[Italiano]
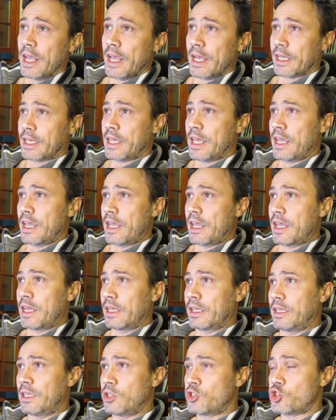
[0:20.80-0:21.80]

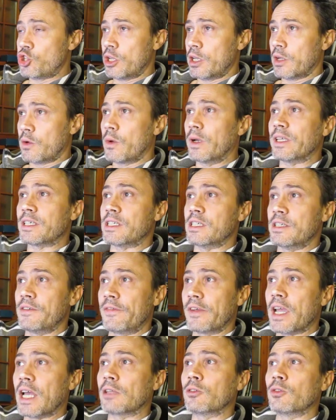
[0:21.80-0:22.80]
che dice quale
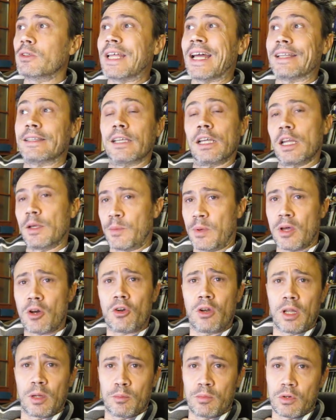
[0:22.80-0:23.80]
significato date alla
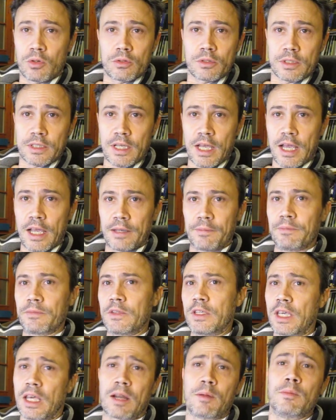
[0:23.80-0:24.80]
parola bonsai,
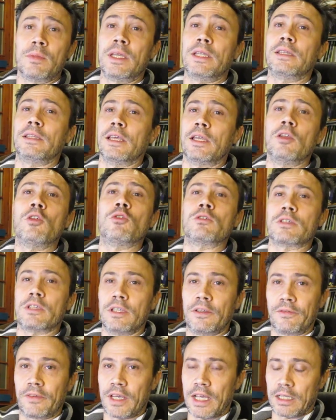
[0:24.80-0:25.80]
chiaramente non
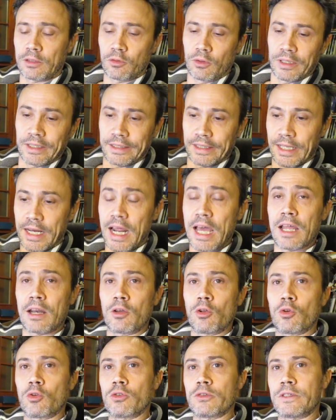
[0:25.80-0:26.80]
significato
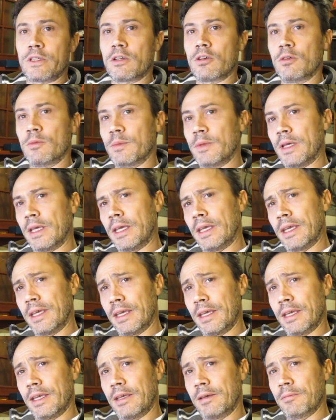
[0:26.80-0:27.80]
letterario, così
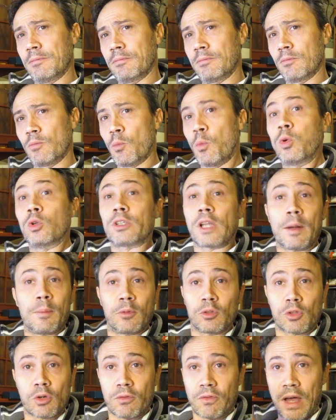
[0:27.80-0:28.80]
come
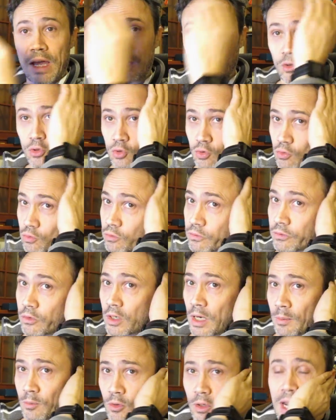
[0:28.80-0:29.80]
potremmo trovarlo su un
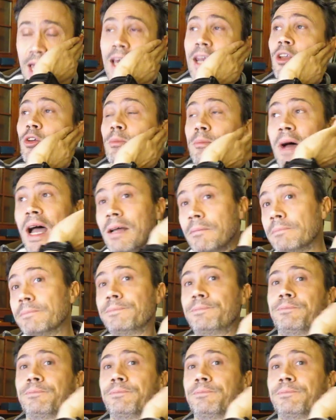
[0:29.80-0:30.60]
vocabolario, ma